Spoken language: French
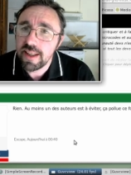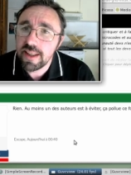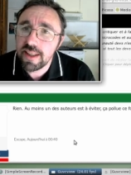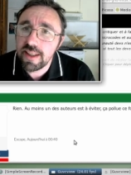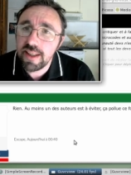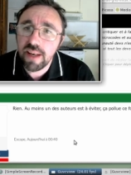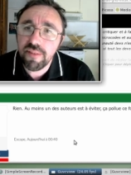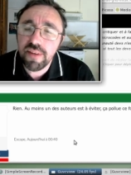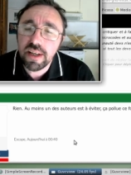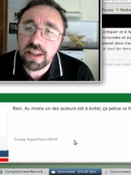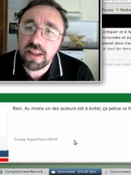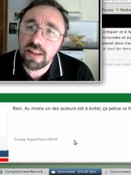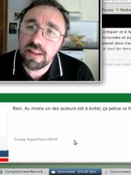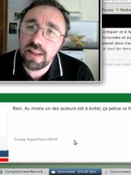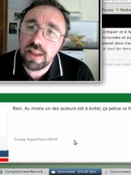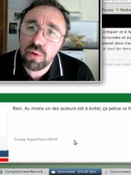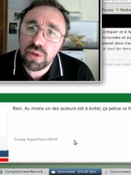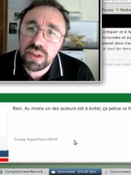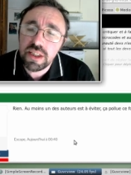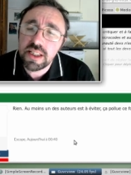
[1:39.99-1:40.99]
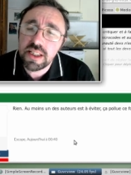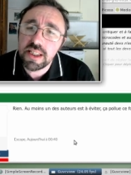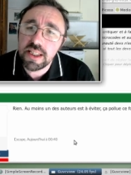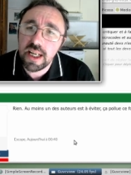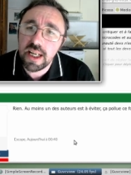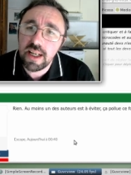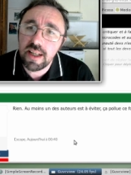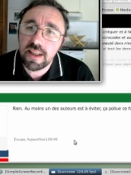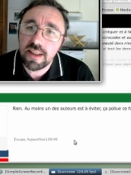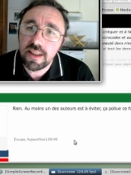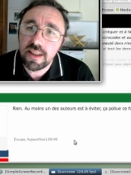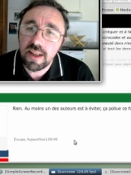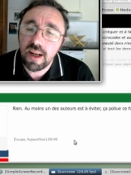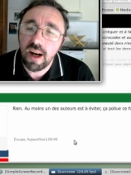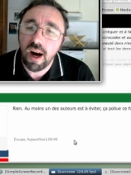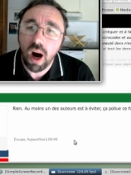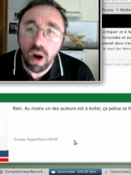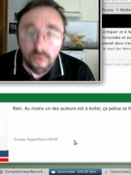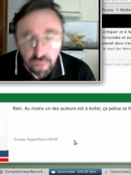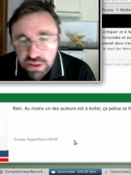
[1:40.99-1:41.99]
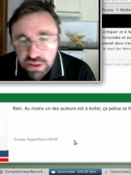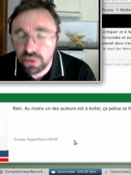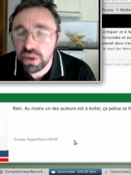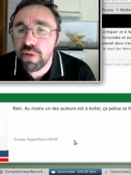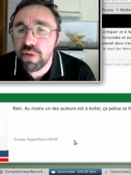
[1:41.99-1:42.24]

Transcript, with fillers: qui avec des logiciels en version de